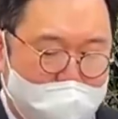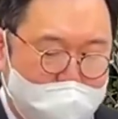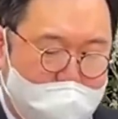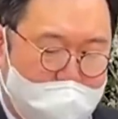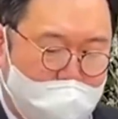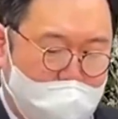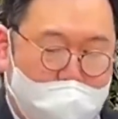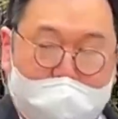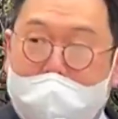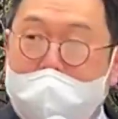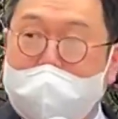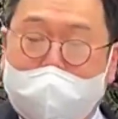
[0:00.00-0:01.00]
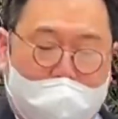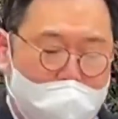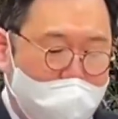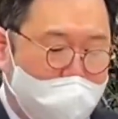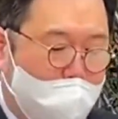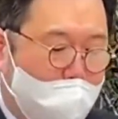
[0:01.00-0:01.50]
운운하고
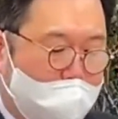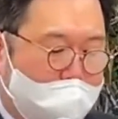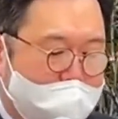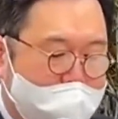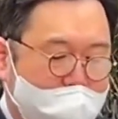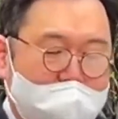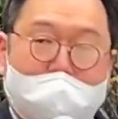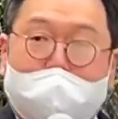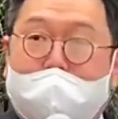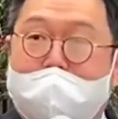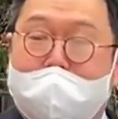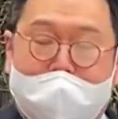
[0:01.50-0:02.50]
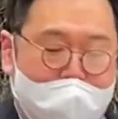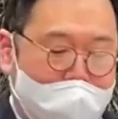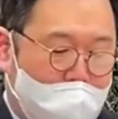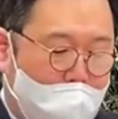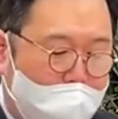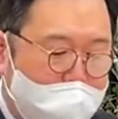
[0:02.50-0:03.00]
인권보호까지 언급한
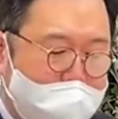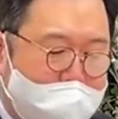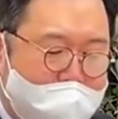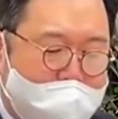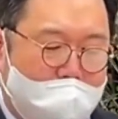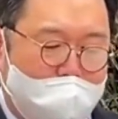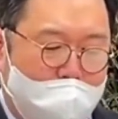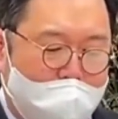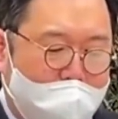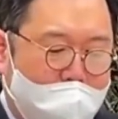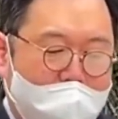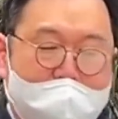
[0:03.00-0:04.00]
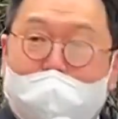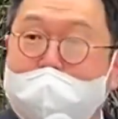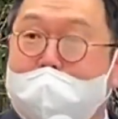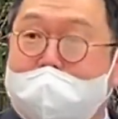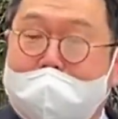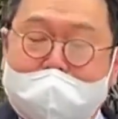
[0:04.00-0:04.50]
검사장 회의의
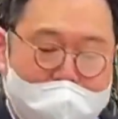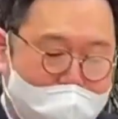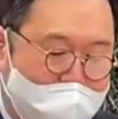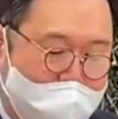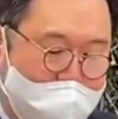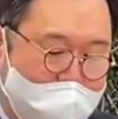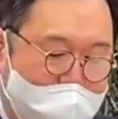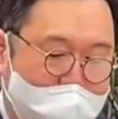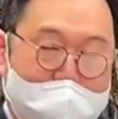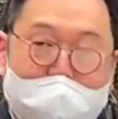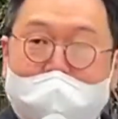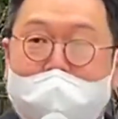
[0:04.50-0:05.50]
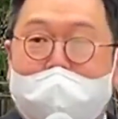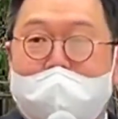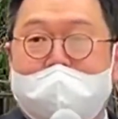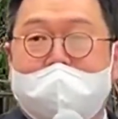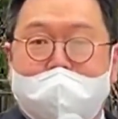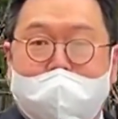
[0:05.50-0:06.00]
일원이었다는 점은
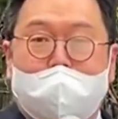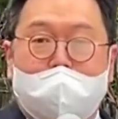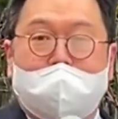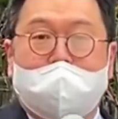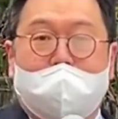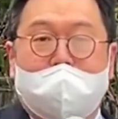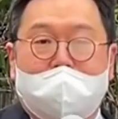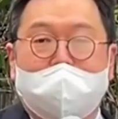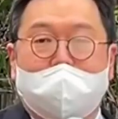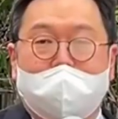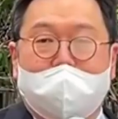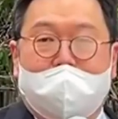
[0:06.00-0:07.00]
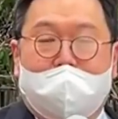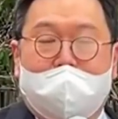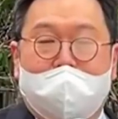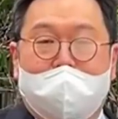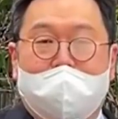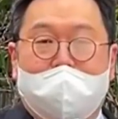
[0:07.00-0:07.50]
정말 실소를 금하기
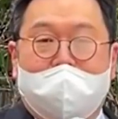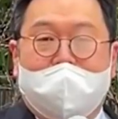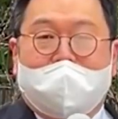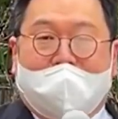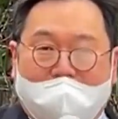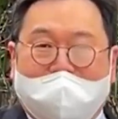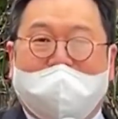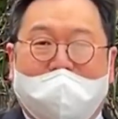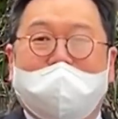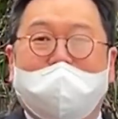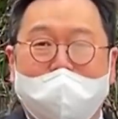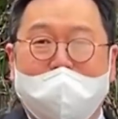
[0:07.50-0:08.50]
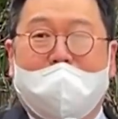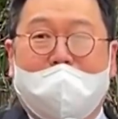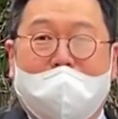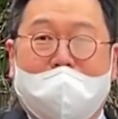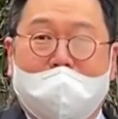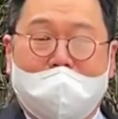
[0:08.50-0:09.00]
힘듭니다. 같지
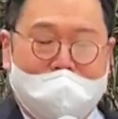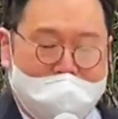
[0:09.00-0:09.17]
않습니다.